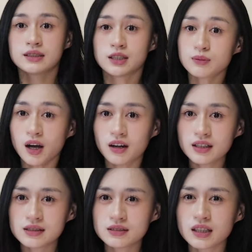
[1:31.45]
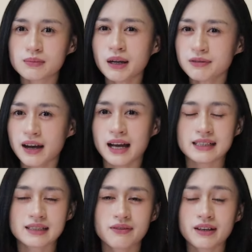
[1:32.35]
Trong đó thì những người mắc phải
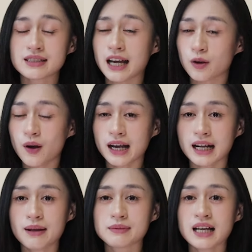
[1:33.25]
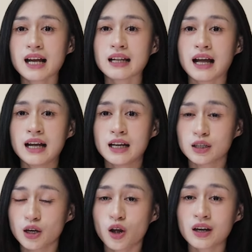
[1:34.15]
sẽ phải trải qua cái cảm giác là
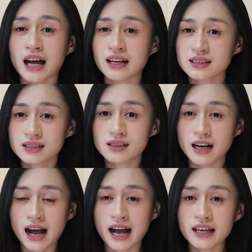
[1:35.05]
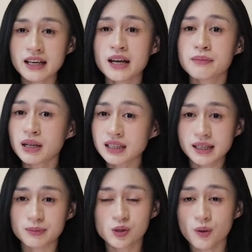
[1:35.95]
lo lắng, sợ hãi, mất
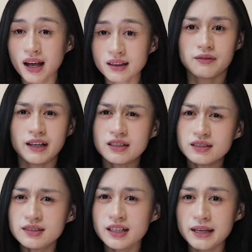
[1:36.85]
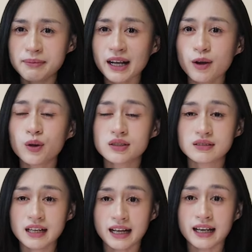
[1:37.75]
kiểm soát và những người mắc cái hội
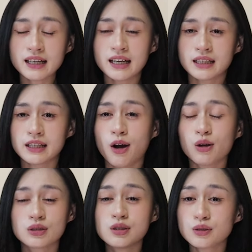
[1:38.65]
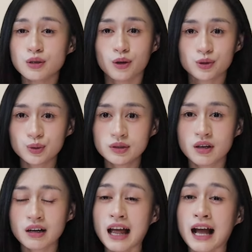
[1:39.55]
chứng này ấy, thì họ thường có xu
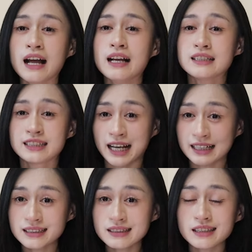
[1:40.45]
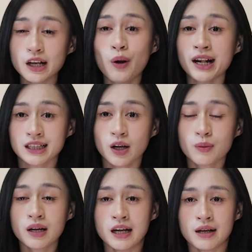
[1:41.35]
hướng là tránh những cái hoạt
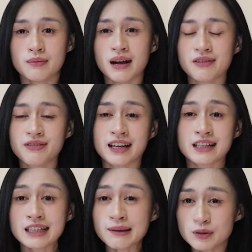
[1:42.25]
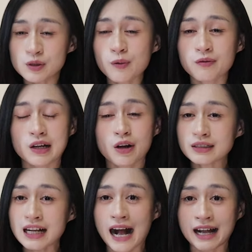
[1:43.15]
động mà phải tiếp xúc với
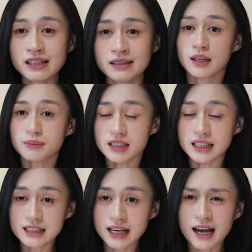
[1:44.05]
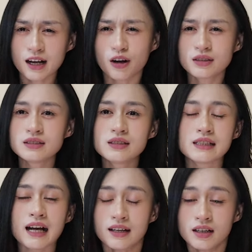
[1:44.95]
con gái thậm chí nha có những người
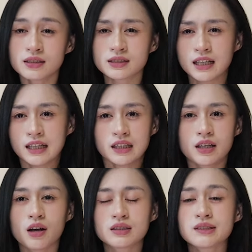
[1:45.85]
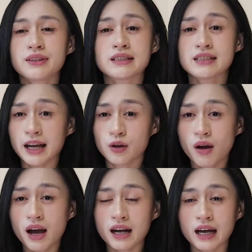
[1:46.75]
nặng hơn thì họ sẽ phải trải
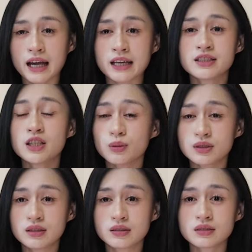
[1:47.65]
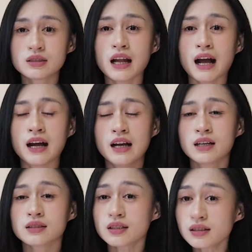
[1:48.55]
qua cái triệu chứng như là
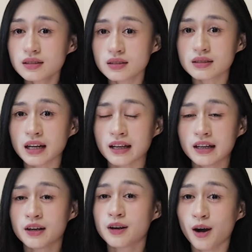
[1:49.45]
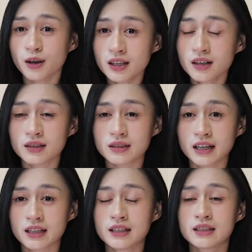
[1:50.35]
tức ngực này khó thở
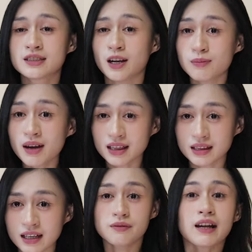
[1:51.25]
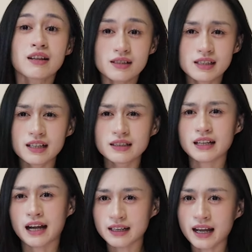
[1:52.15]
này chóng mặt này và đương nhiên
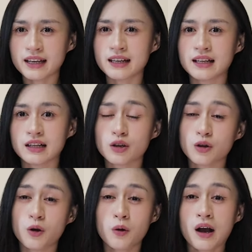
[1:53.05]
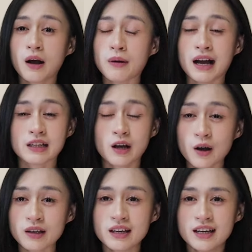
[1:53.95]
cái này là nó có khoa học hẳn
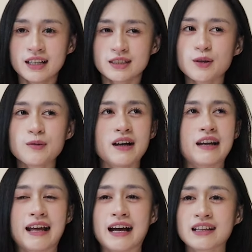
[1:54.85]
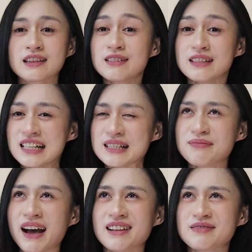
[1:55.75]
hoi chứ không phải là tự
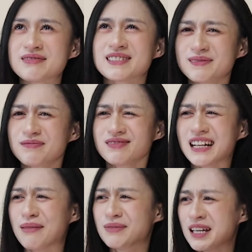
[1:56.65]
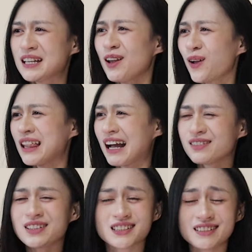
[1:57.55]
nhiên bạn cảm thấy lo
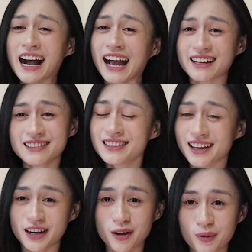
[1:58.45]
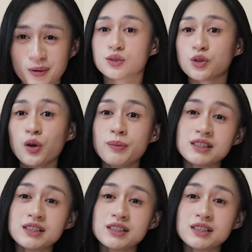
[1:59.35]
lắng và sợ hãi đến như thế đâu rồi